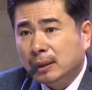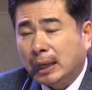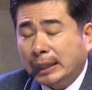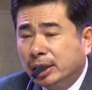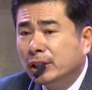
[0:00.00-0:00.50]

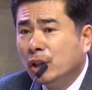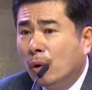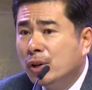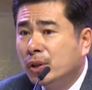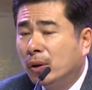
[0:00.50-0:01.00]
같은
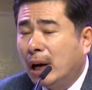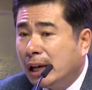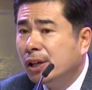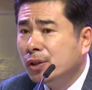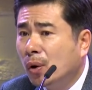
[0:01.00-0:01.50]
용어죠.
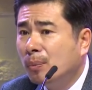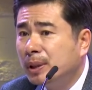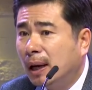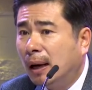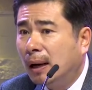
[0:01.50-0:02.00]
관련
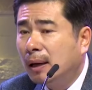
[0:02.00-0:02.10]
용어입니다.